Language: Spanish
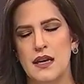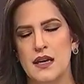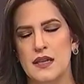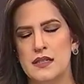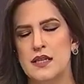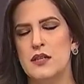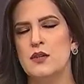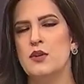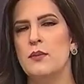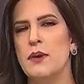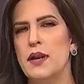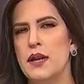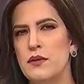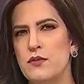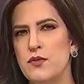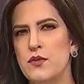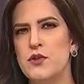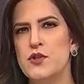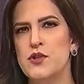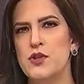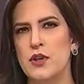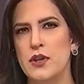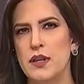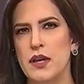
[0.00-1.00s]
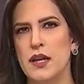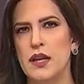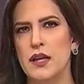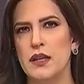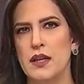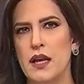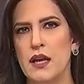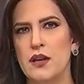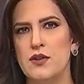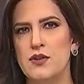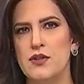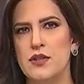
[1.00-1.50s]
Se toman en función de
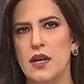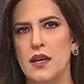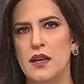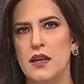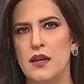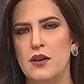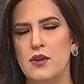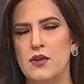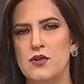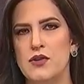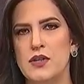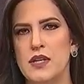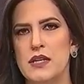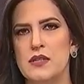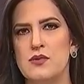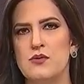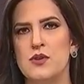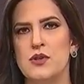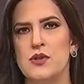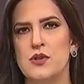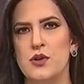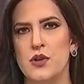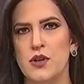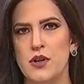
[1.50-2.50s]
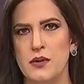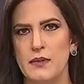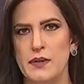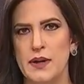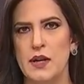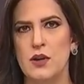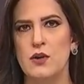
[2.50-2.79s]
criterios técnicos y es nuestro deber